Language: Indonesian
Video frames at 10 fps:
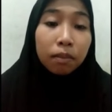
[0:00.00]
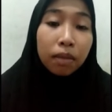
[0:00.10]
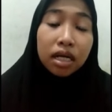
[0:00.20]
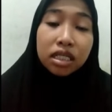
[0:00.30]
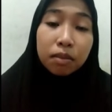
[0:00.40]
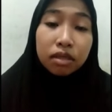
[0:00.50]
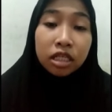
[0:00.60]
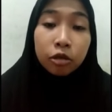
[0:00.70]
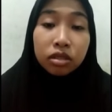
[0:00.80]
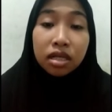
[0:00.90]
Pada zaman
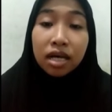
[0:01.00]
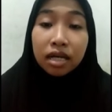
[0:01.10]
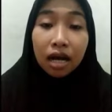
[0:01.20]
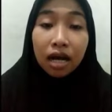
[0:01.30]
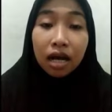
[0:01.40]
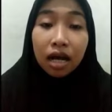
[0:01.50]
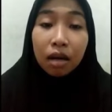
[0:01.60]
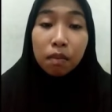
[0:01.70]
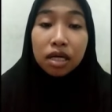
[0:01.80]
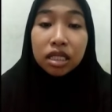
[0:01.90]
Sriwijaya,
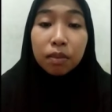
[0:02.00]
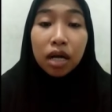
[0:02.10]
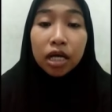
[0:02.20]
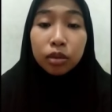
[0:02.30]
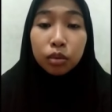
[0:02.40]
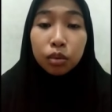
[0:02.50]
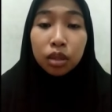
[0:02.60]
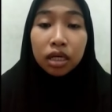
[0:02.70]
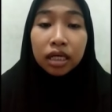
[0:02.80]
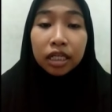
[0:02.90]
bahasa Melayu
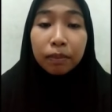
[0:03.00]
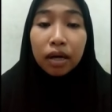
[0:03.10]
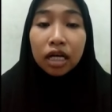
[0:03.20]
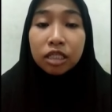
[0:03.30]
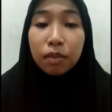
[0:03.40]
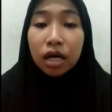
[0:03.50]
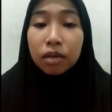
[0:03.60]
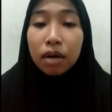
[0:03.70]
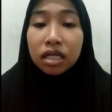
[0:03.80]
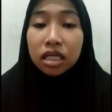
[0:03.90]
dipakai sebagai
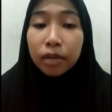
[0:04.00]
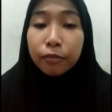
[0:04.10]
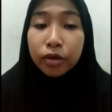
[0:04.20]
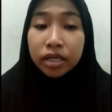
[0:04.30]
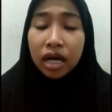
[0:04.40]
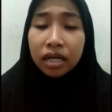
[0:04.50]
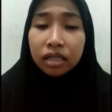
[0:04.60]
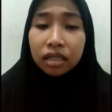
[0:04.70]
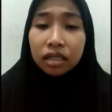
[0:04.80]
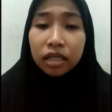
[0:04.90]
bahasa
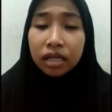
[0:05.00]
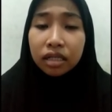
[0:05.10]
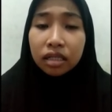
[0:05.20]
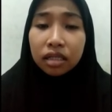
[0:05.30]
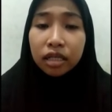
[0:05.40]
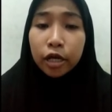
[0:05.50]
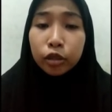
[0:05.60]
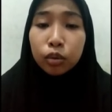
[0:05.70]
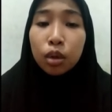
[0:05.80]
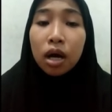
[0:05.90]
kebudayaan,
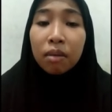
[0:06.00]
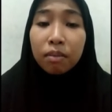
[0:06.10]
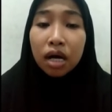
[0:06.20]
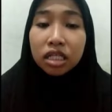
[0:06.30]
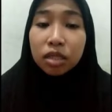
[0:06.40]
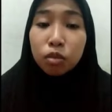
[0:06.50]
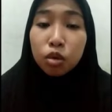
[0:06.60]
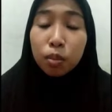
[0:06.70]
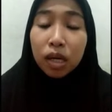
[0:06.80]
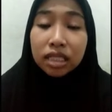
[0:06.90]
yaitu bahasa
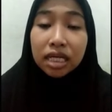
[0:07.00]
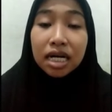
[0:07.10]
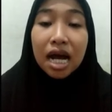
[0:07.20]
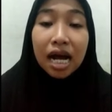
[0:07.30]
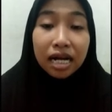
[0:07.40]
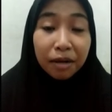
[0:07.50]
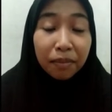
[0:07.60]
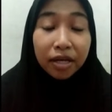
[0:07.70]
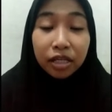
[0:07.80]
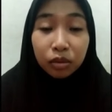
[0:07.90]
buku pelajaran
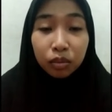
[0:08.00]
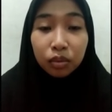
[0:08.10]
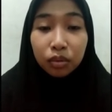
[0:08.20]
agama Hindu.